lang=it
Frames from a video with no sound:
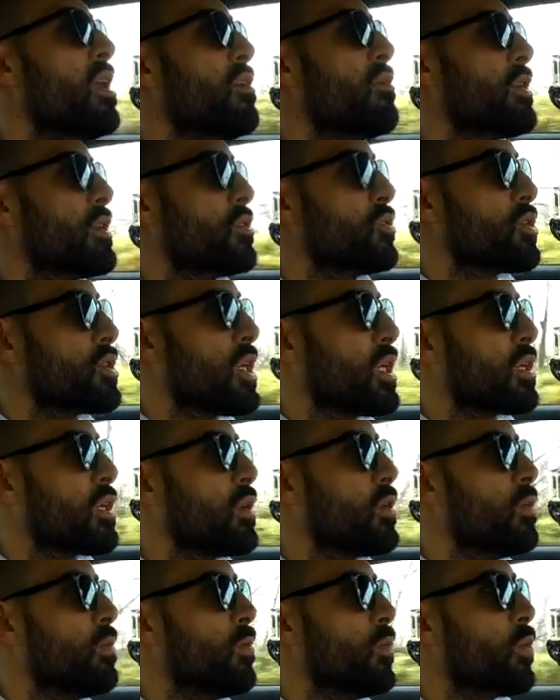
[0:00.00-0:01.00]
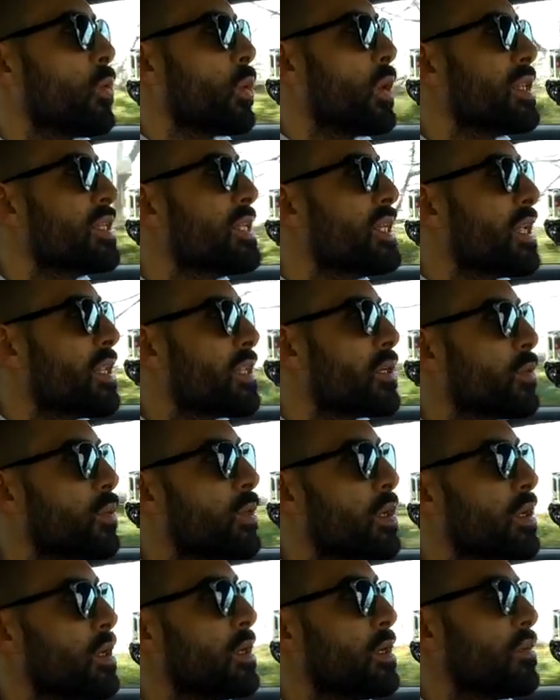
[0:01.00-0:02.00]
Fatto sta che comunque al di là di
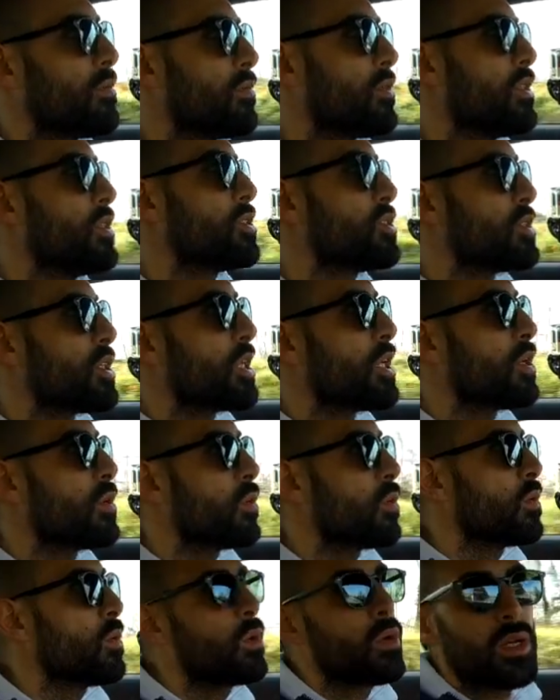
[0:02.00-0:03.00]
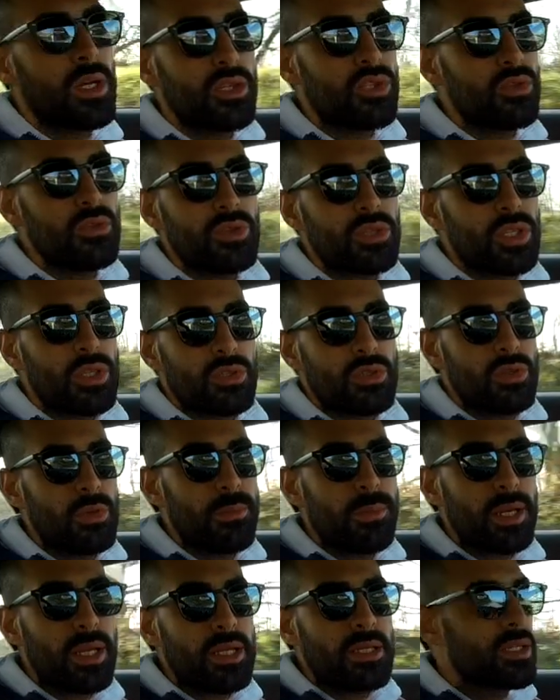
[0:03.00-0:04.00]
quel eh, finestrino non è successo
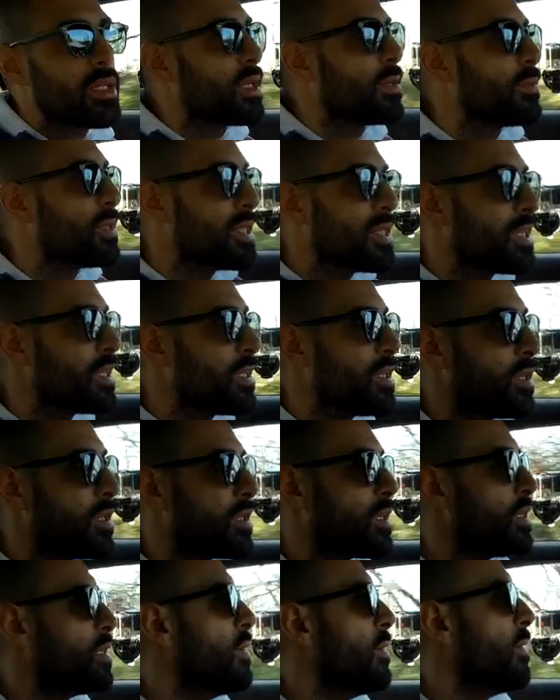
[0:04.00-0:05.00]
praticamente niente.